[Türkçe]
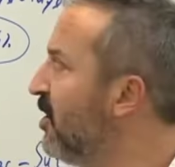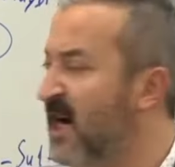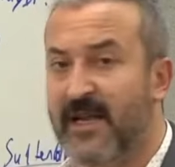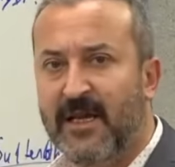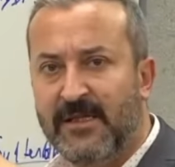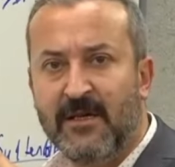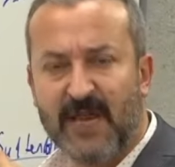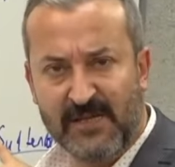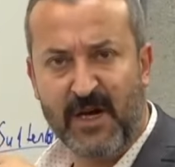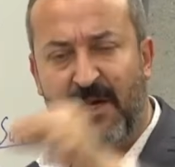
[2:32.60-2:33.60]
işaretle gitsin.
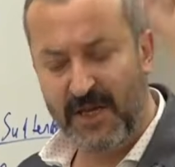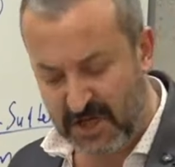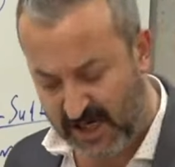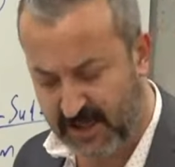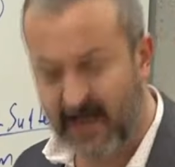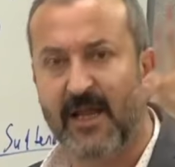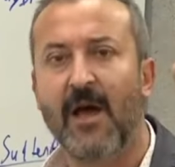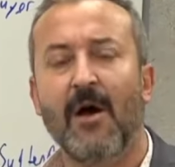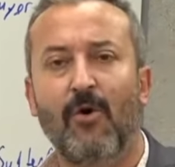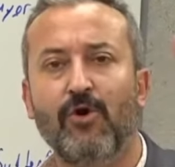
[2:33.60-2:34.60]
Kazım Karabekir'i kesinlikle
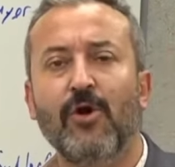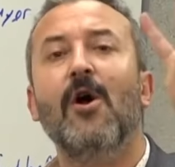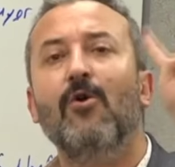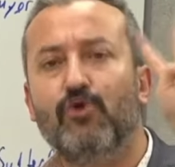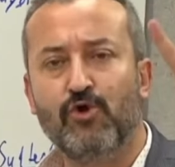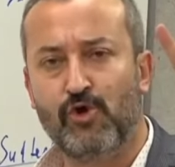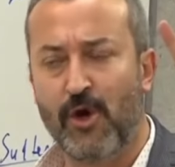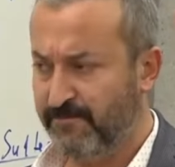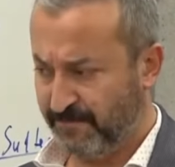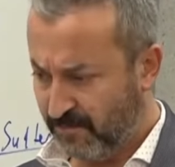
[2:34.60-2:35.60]
odur.
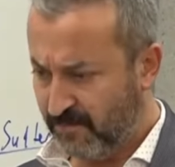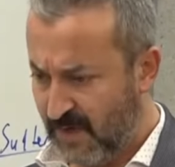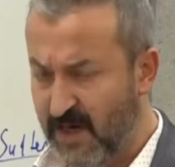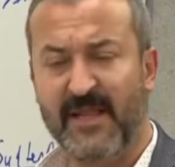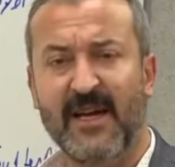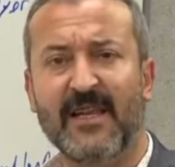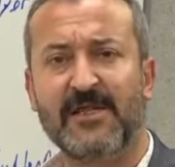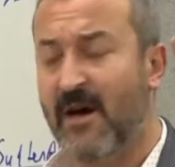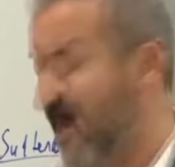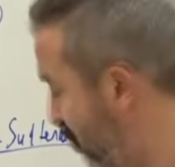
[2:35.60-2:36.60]
Üçüncüsü Kıymetli kardeşler, anam